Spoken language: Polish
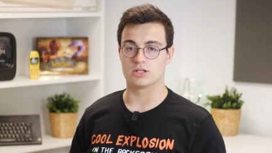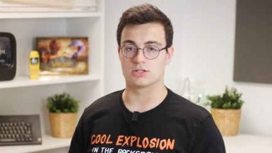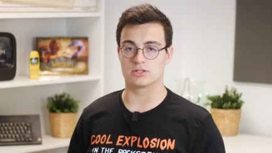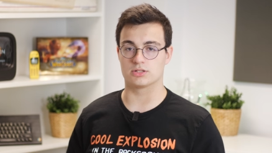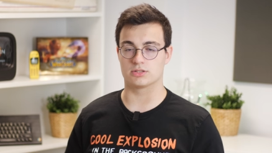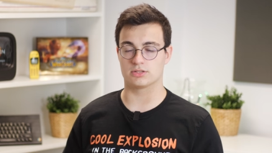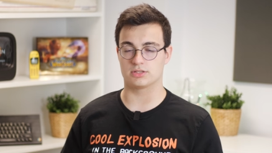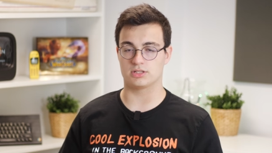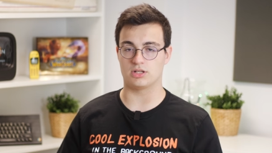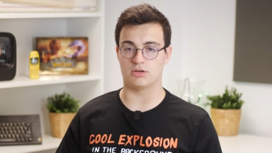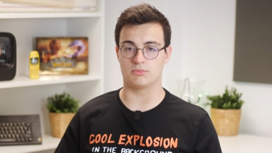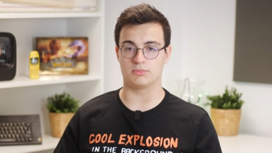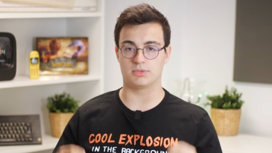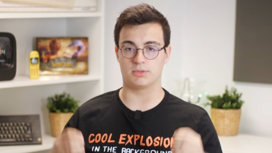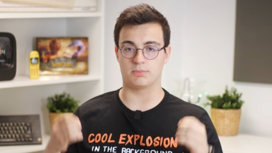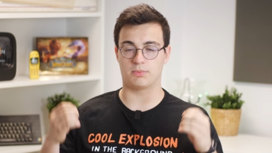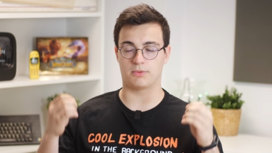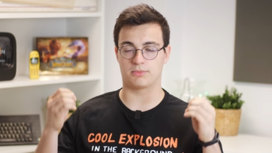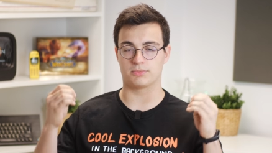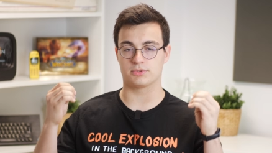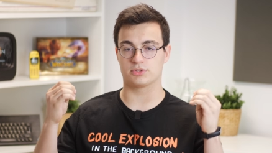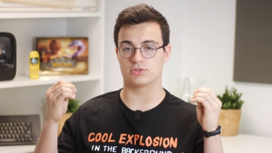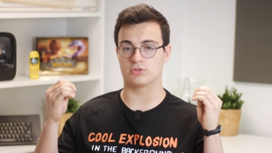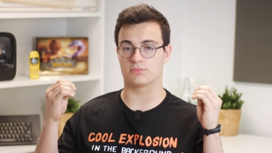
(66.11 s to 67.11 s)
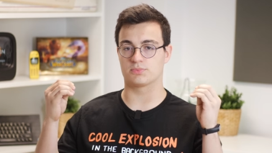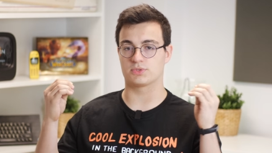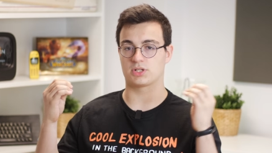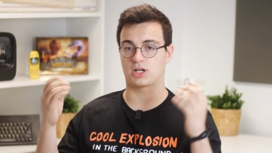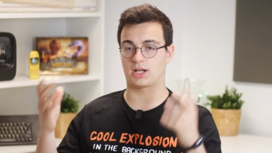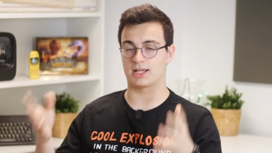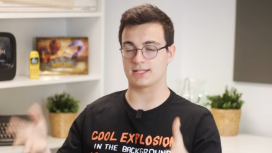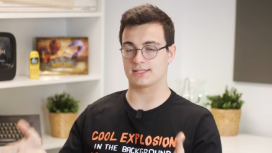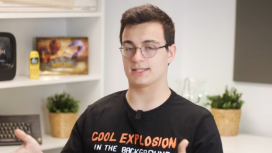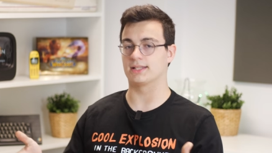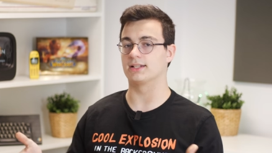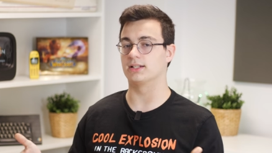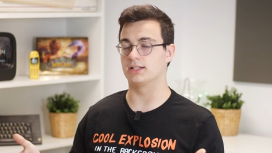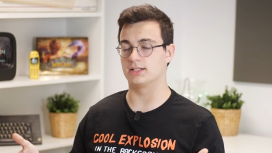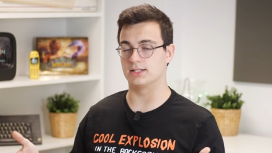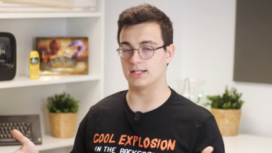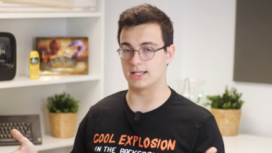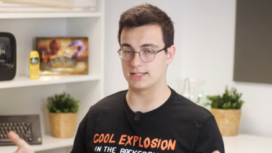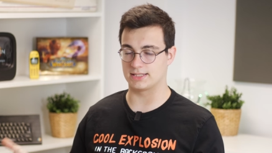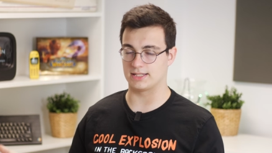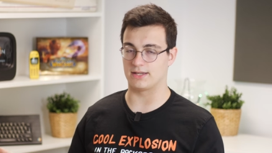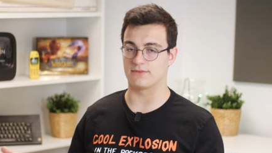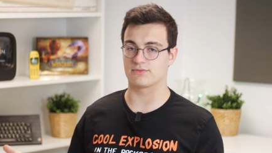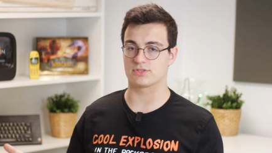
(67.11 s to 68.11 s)
czy został mi po prostu przekazany
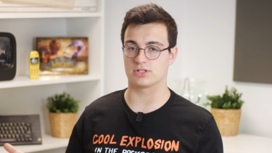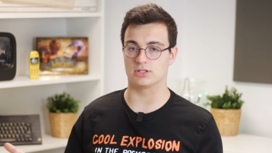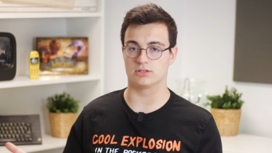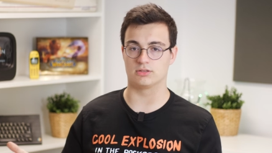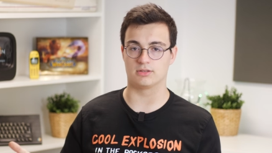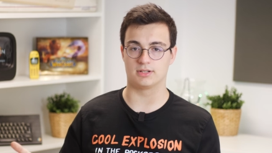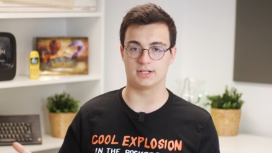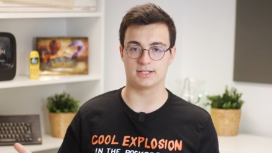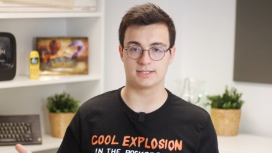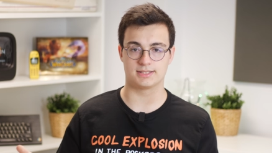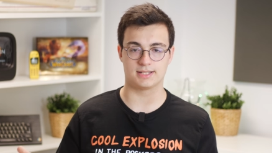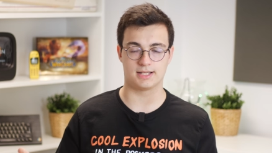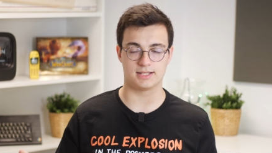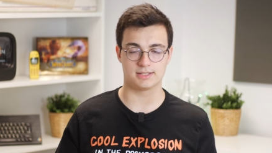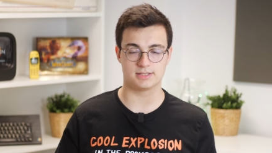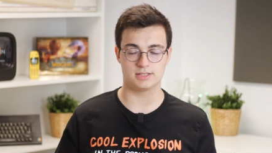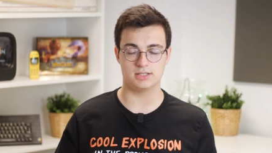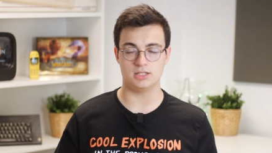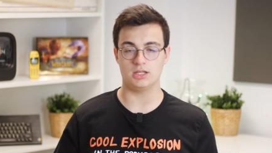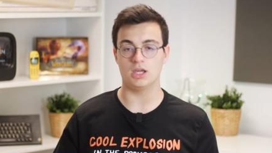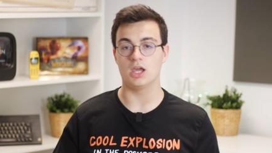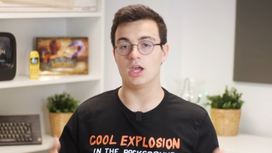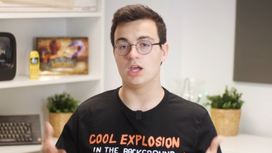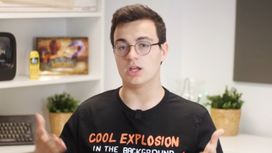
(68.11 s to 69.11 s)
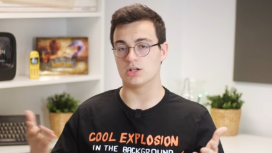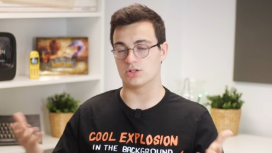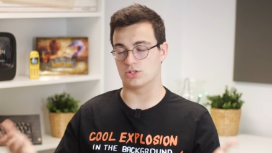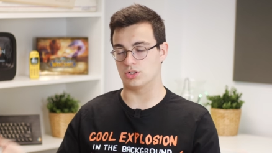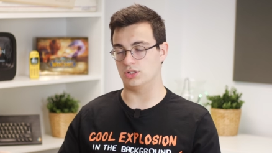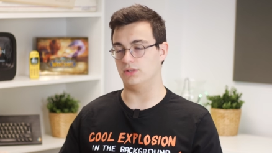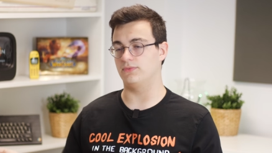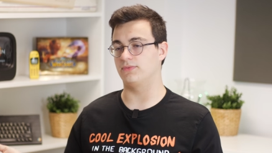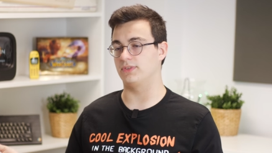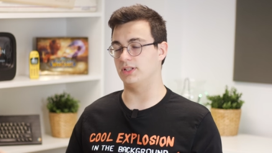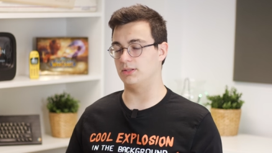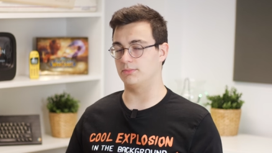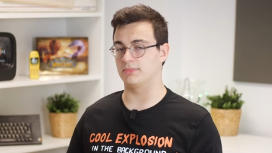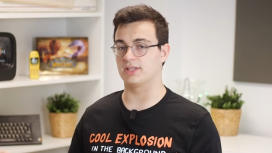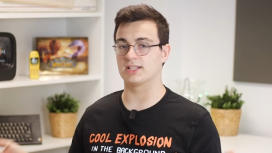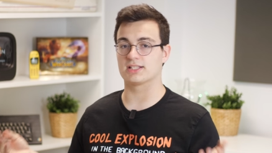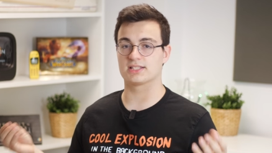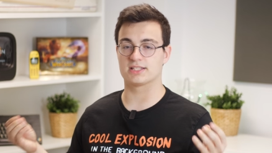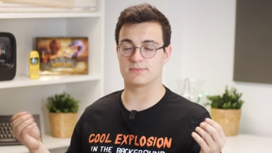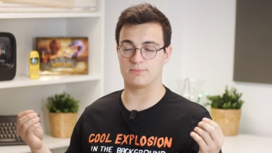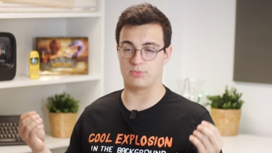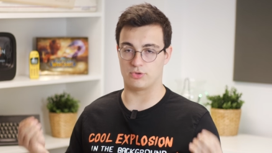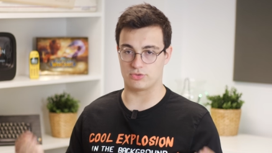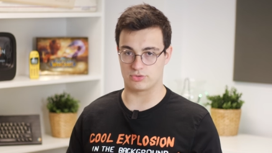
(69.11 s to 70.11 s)
na zawsze do recenzji, czy film
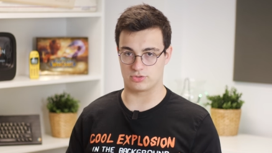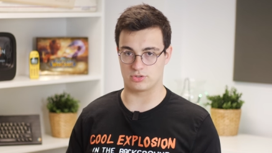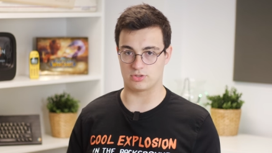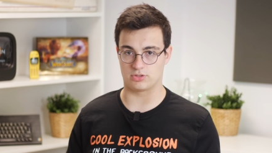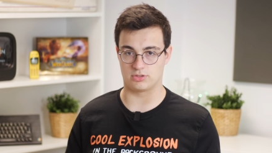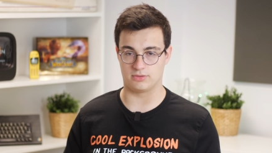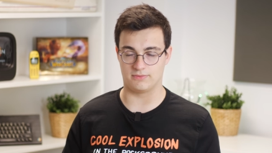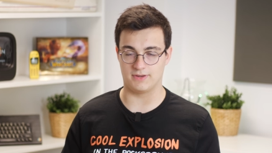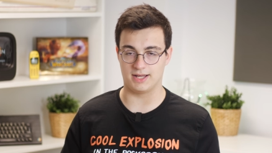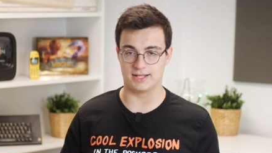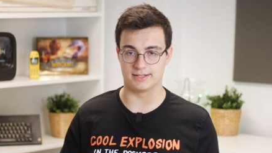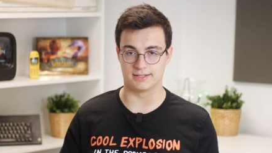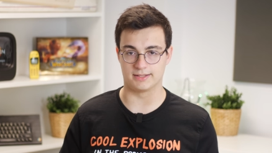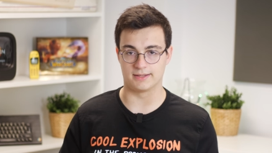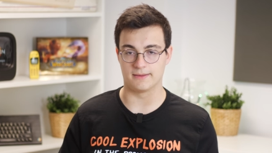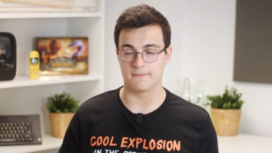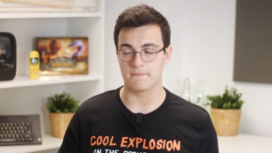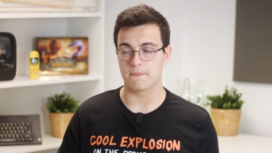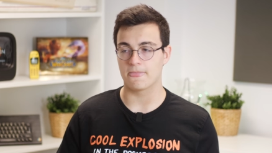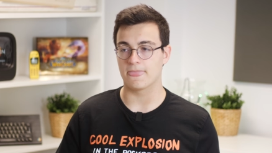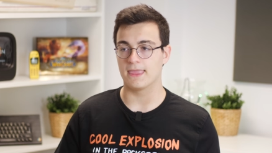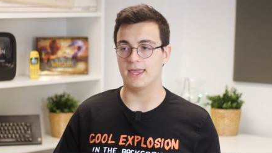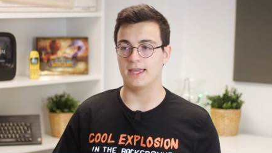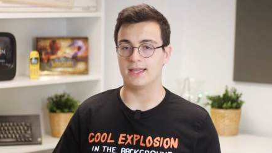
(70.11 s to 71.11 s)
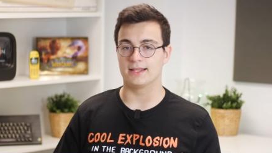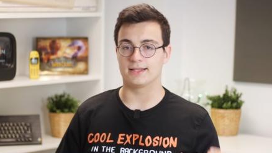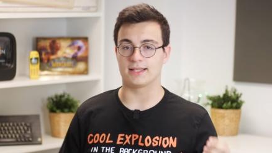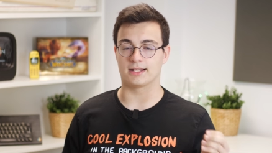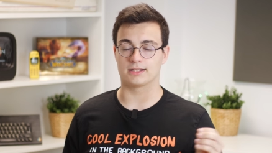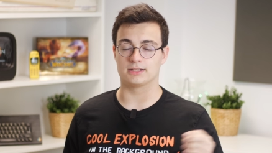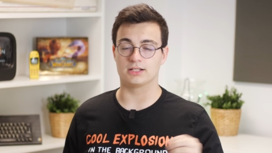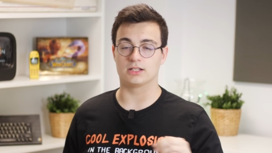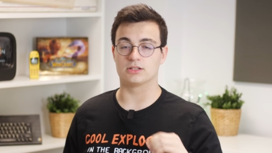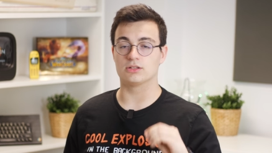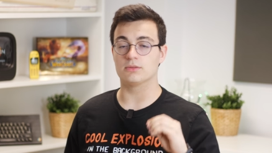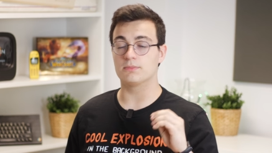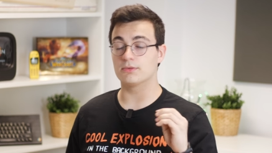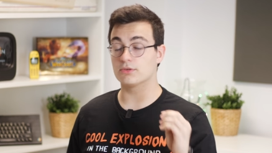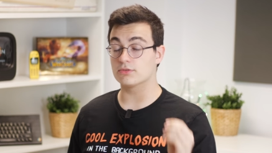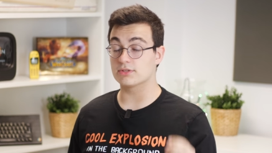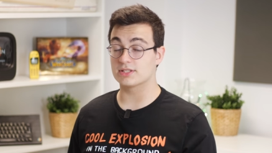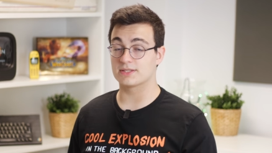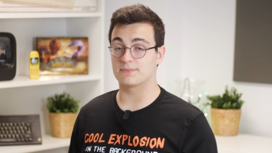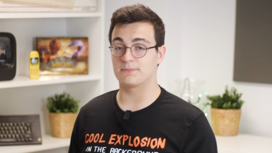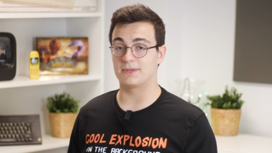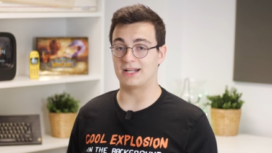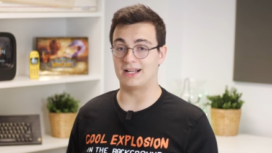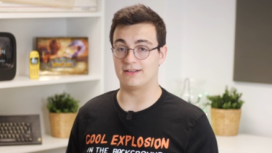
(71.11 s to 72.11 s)
jest sponsorowany. Tak na dobrą
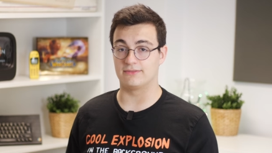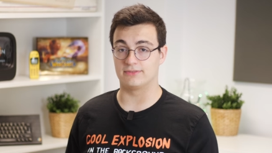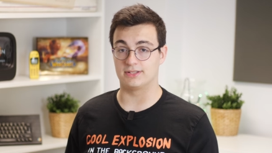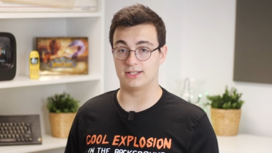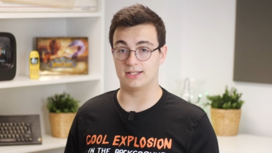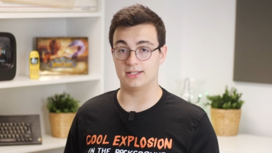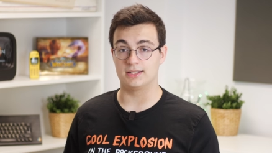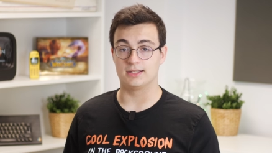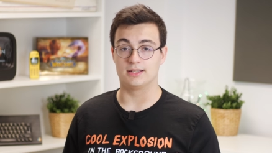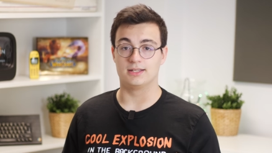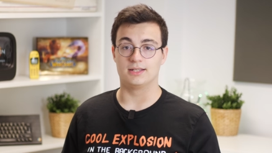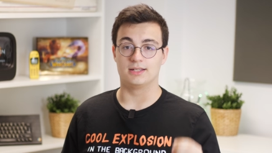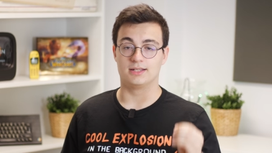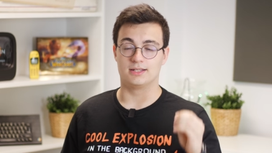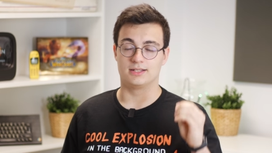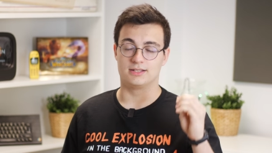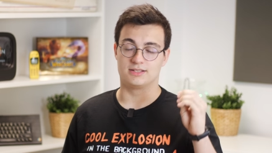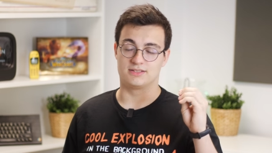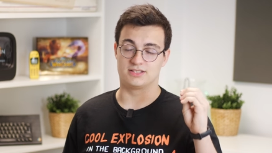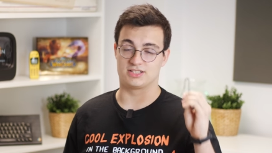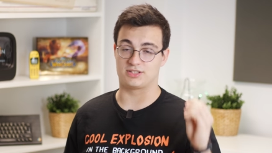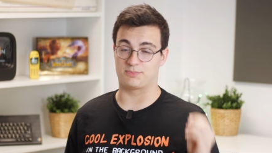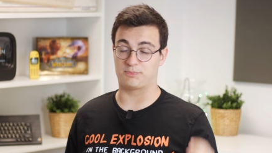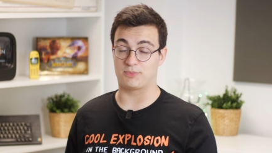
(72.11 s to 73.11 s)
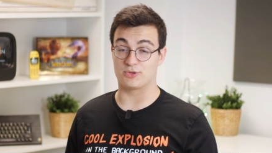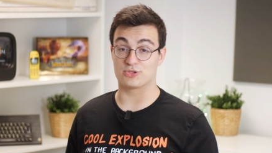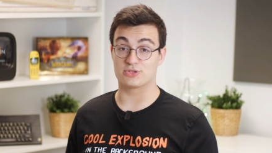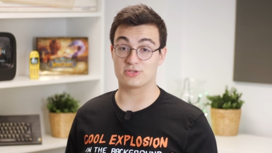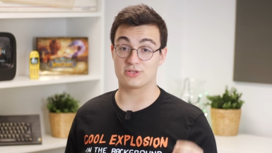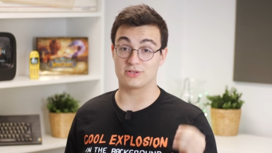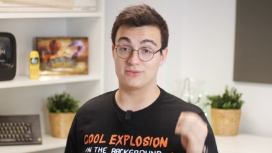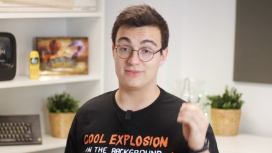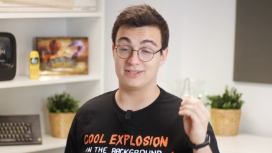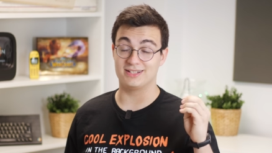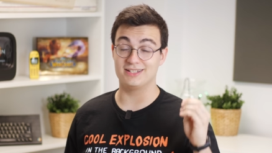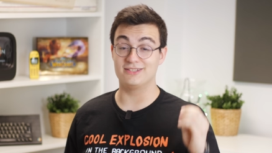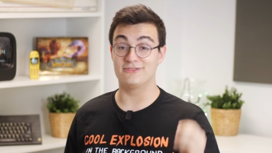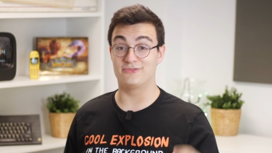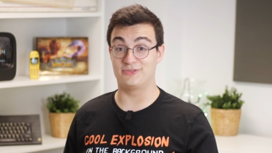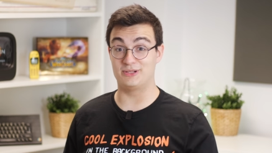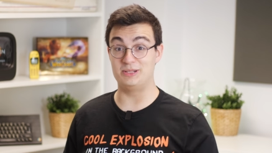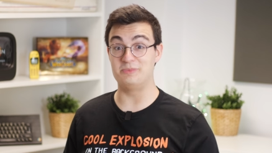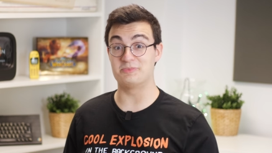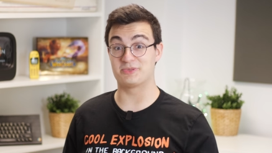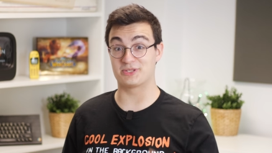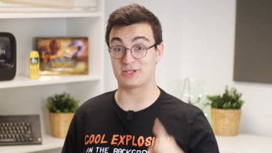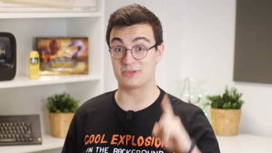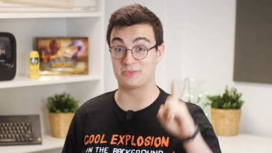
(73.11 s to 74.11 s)
sprawę, sponsorowany
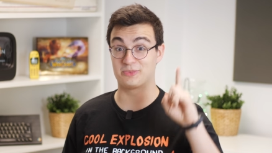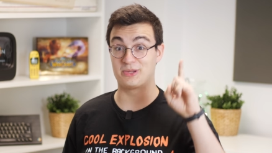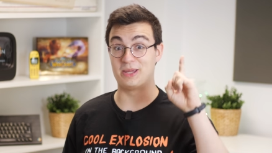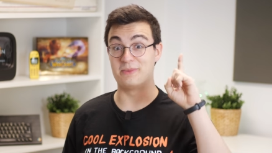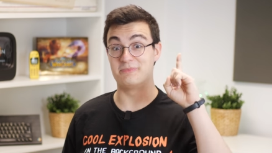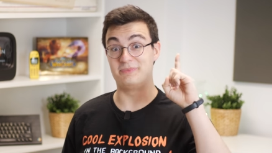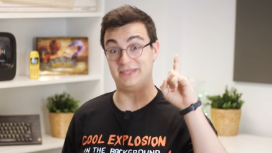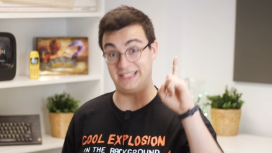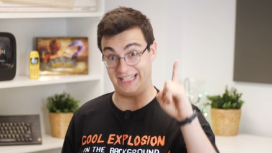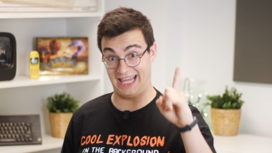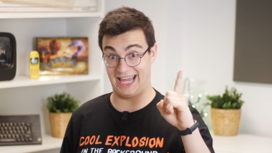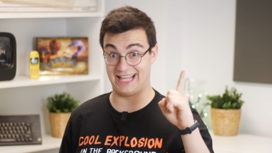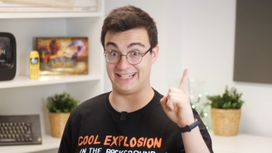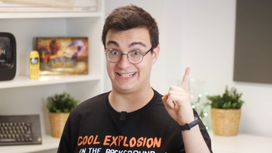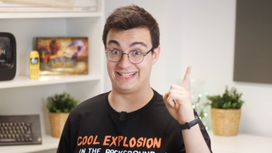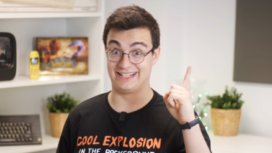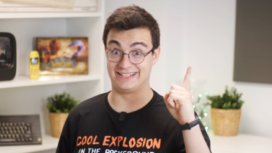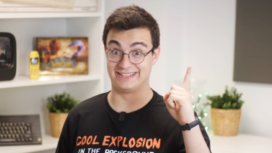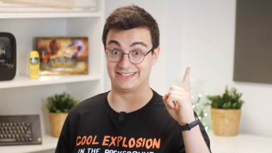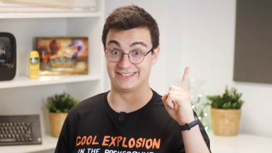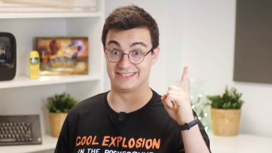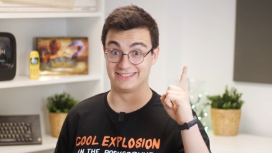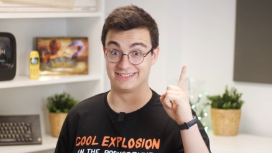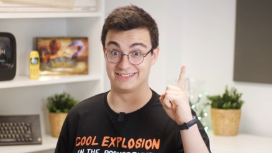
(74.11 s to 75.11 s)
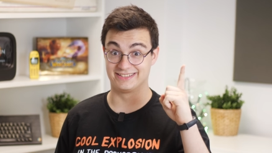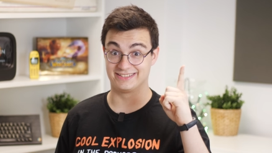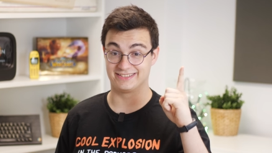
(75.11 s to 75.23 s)
film zrobiłem jeden.